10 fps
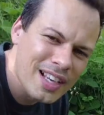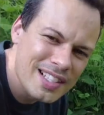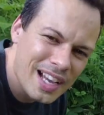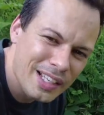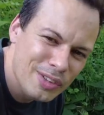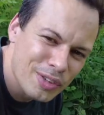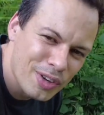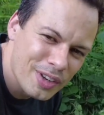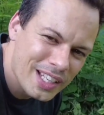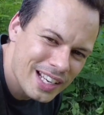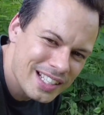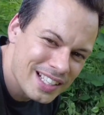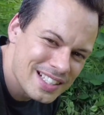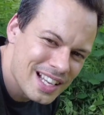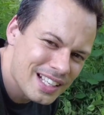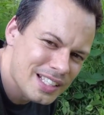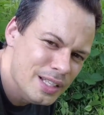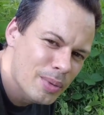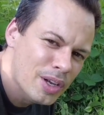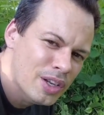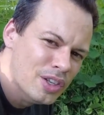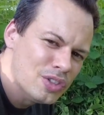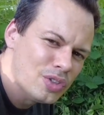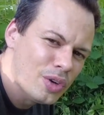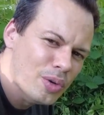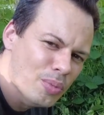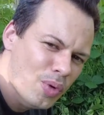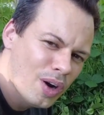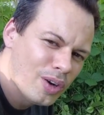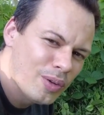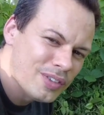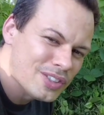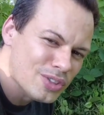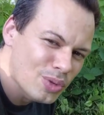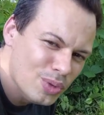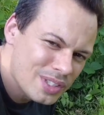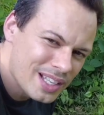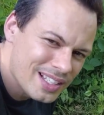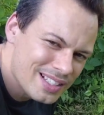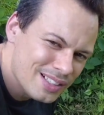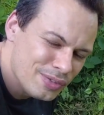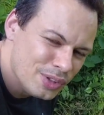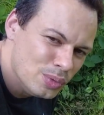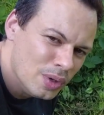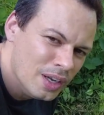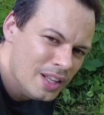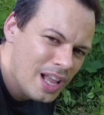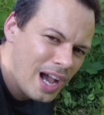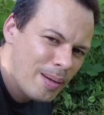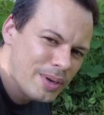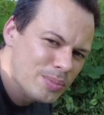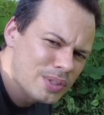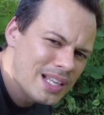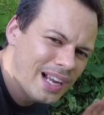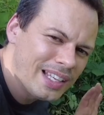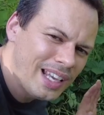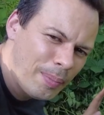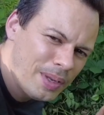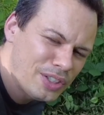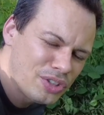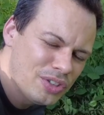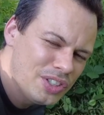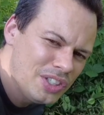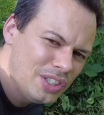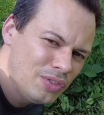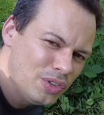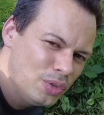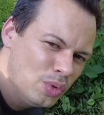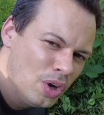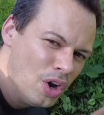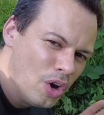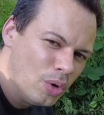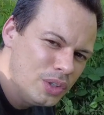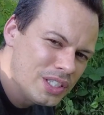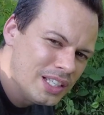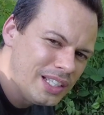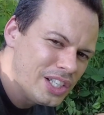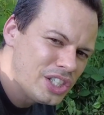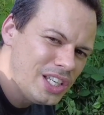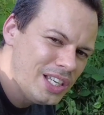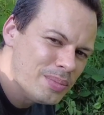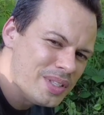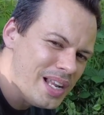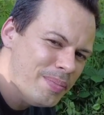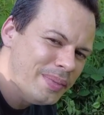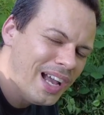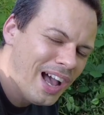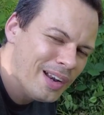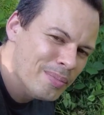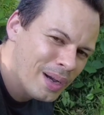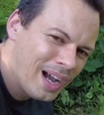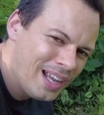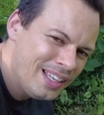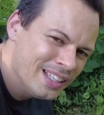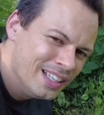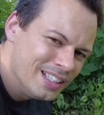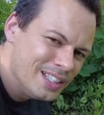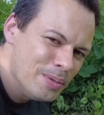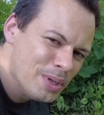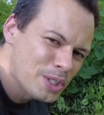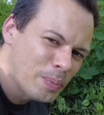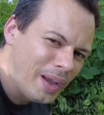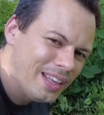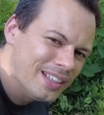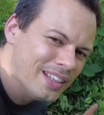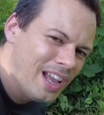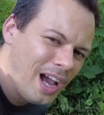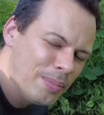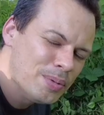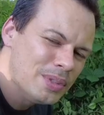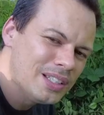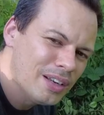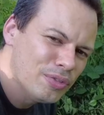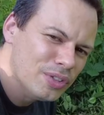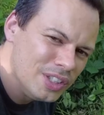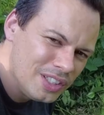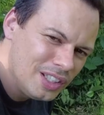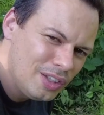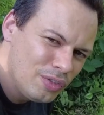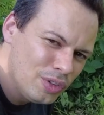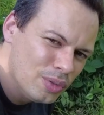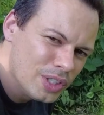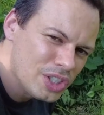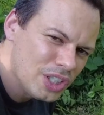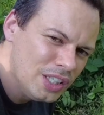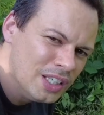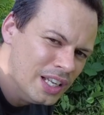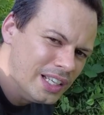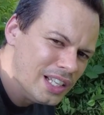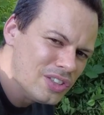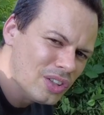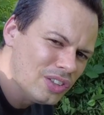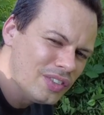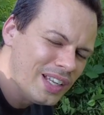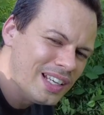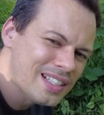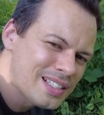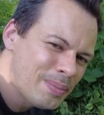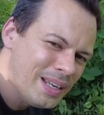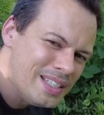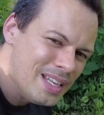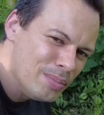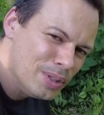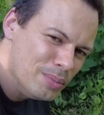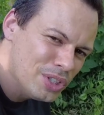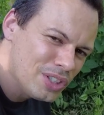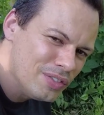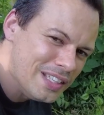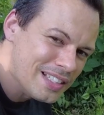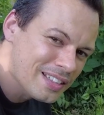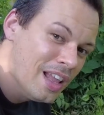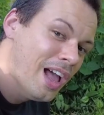weiß, einige von euch hatten ja gesagt, lieber so ein Moakopf, also eine Osterinselfigur. Aber ich muss sagen, ich habe ja jetzt schon eine Tiki-Figur und der steht im selben Gartenbereich. Dementsprechend habe ich mich dann für die Tiki-Figur entschieden, denn sonst wären das zwei Themen gemischt gewesen.